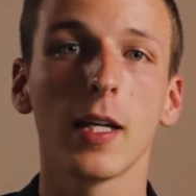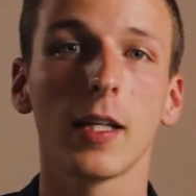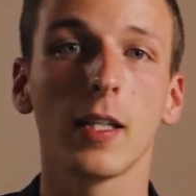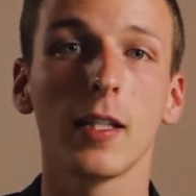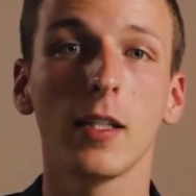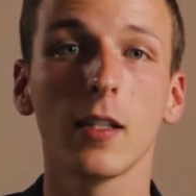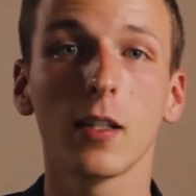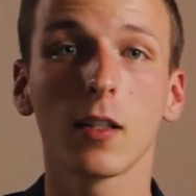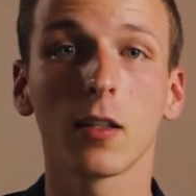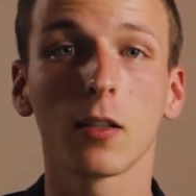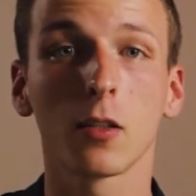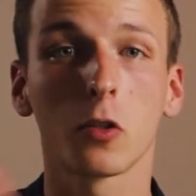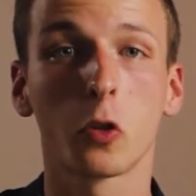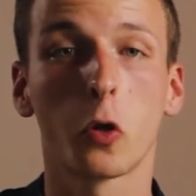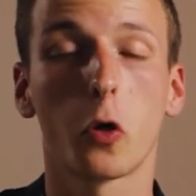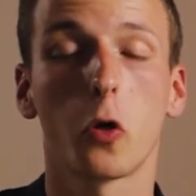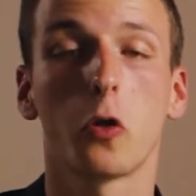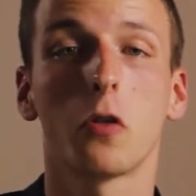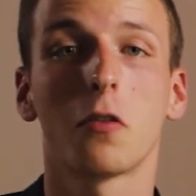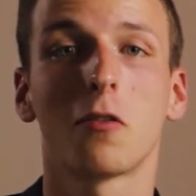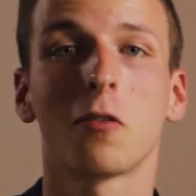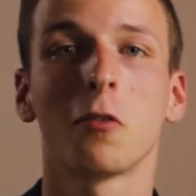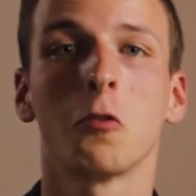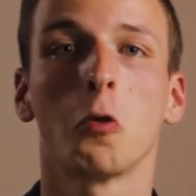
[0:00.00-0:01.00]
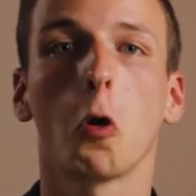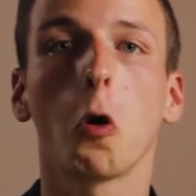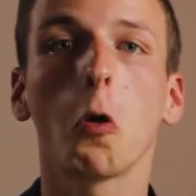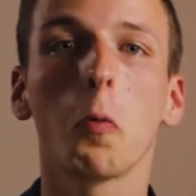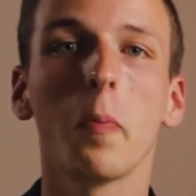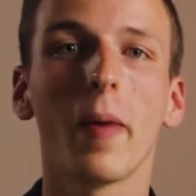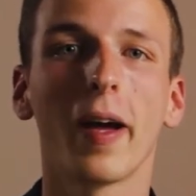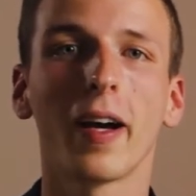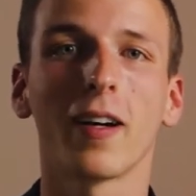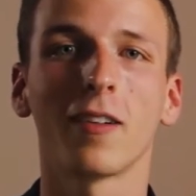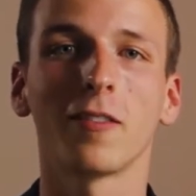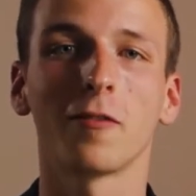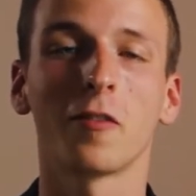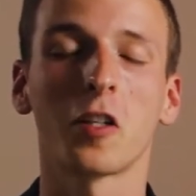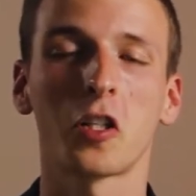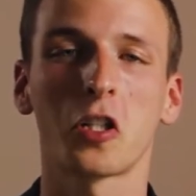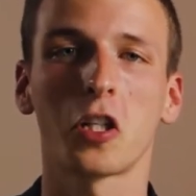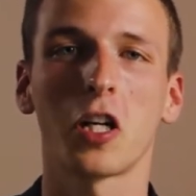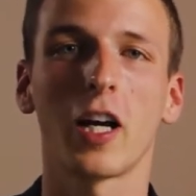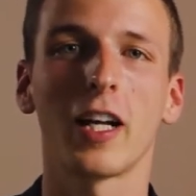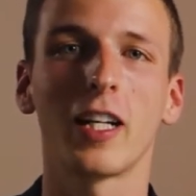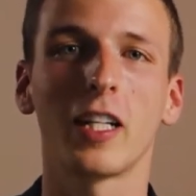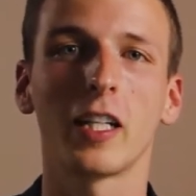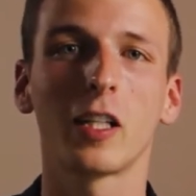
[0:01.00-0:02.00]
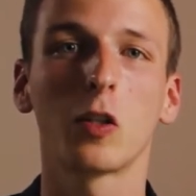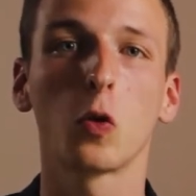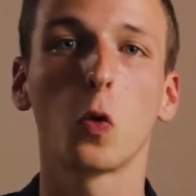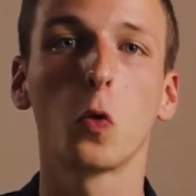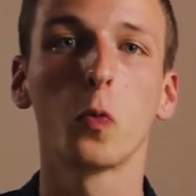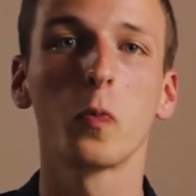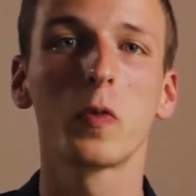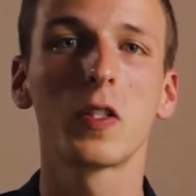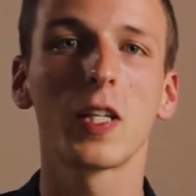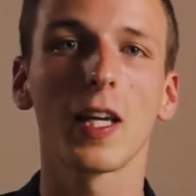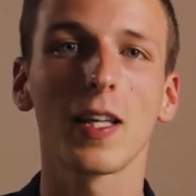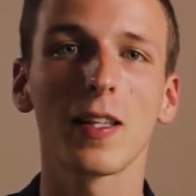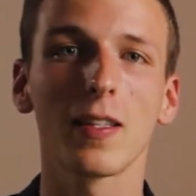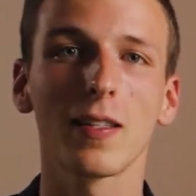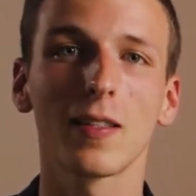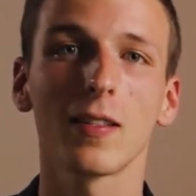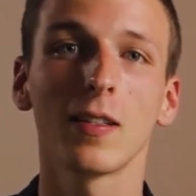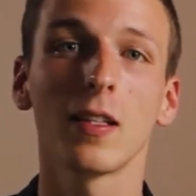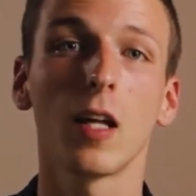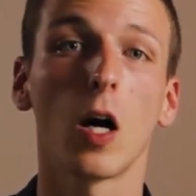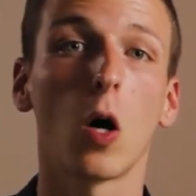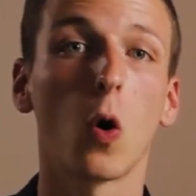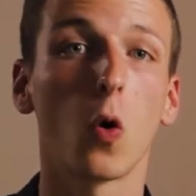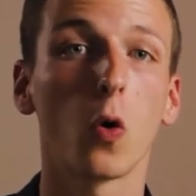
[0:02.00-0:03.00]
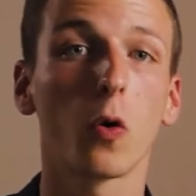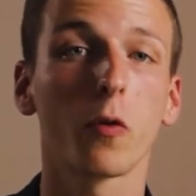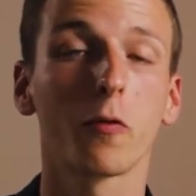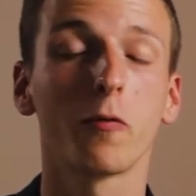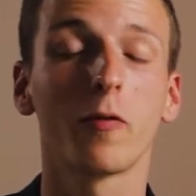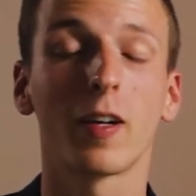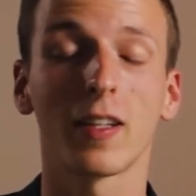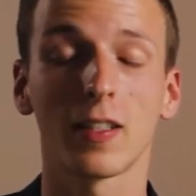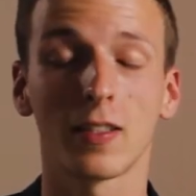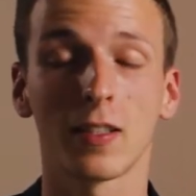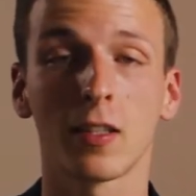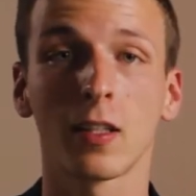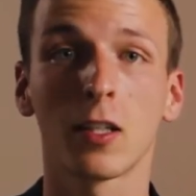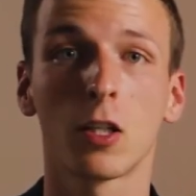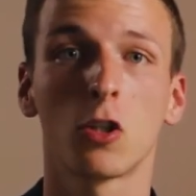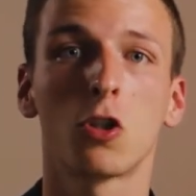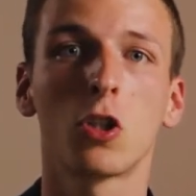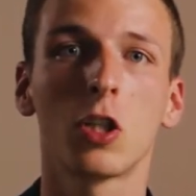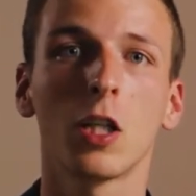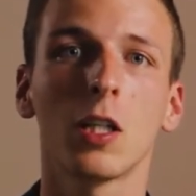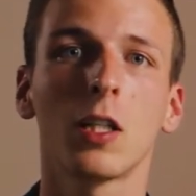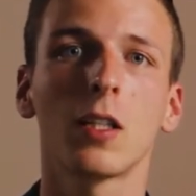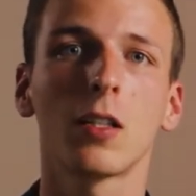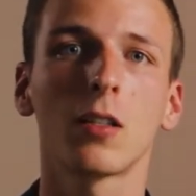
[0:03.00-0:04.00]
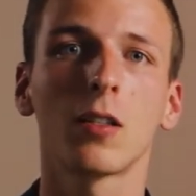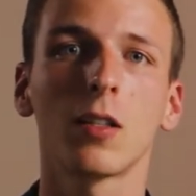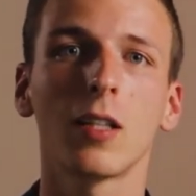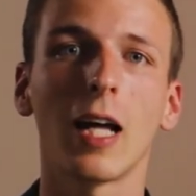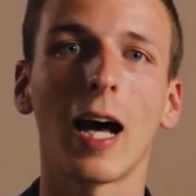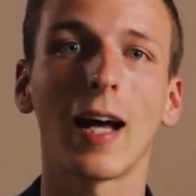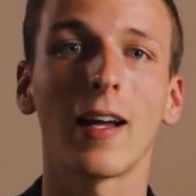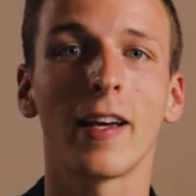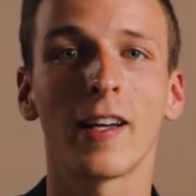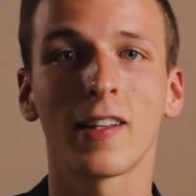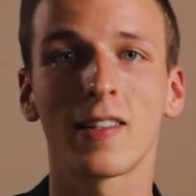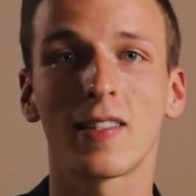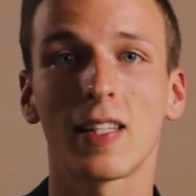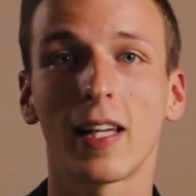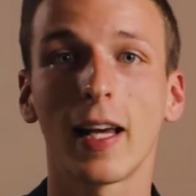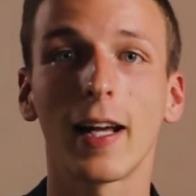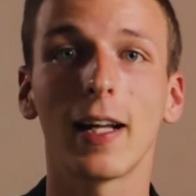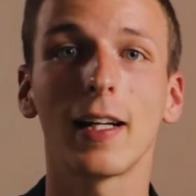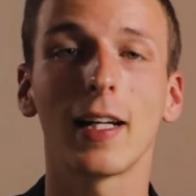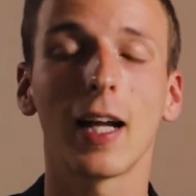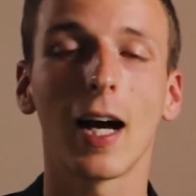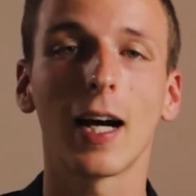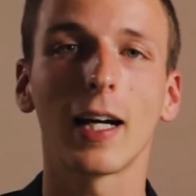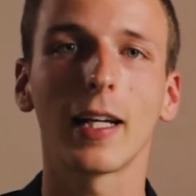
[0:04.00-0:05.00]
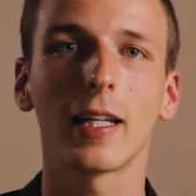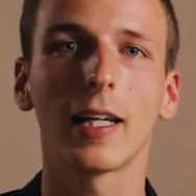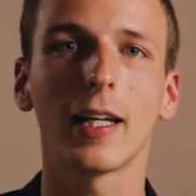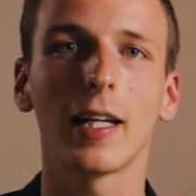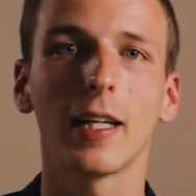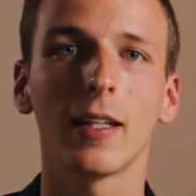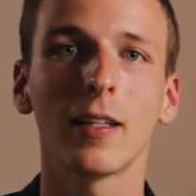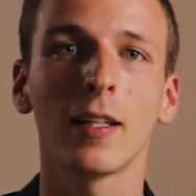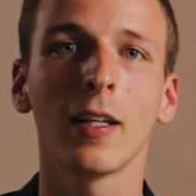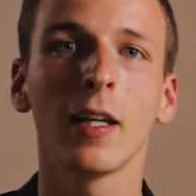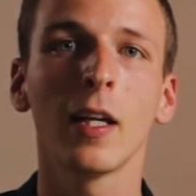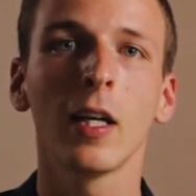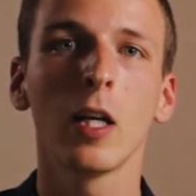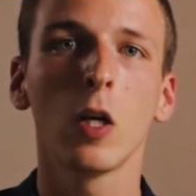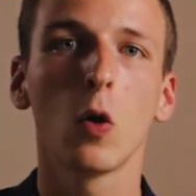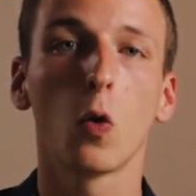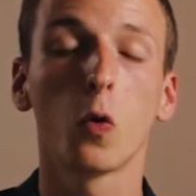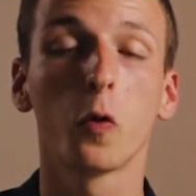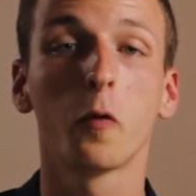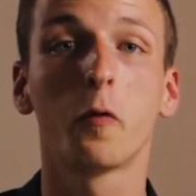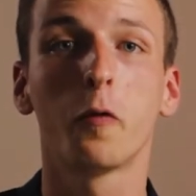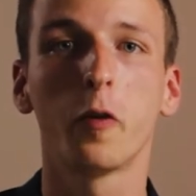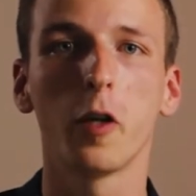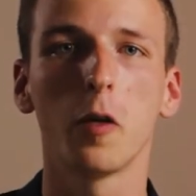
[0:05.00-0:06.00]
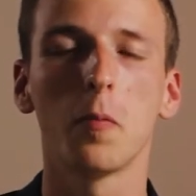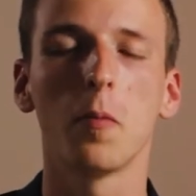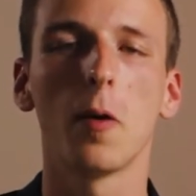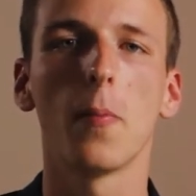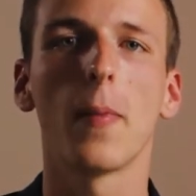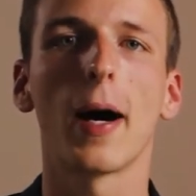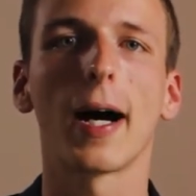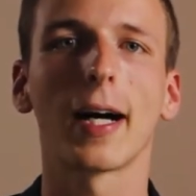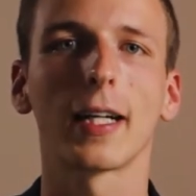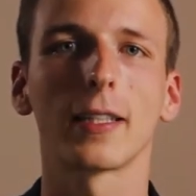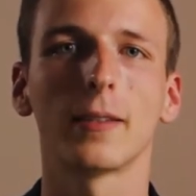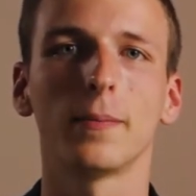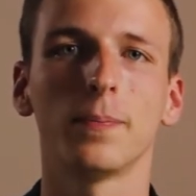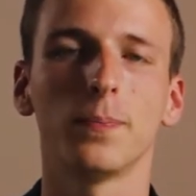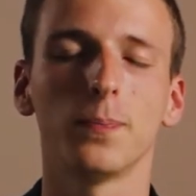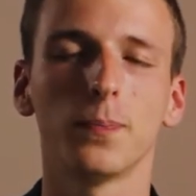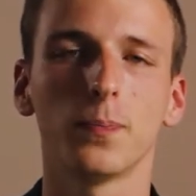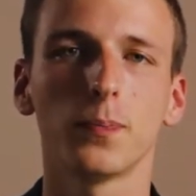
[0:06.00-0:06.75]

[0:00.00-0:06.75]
Ihr könnt noch mehr wahrscheinlich umsetzen, auch was Geschichten erzählen angeht und Filme machen.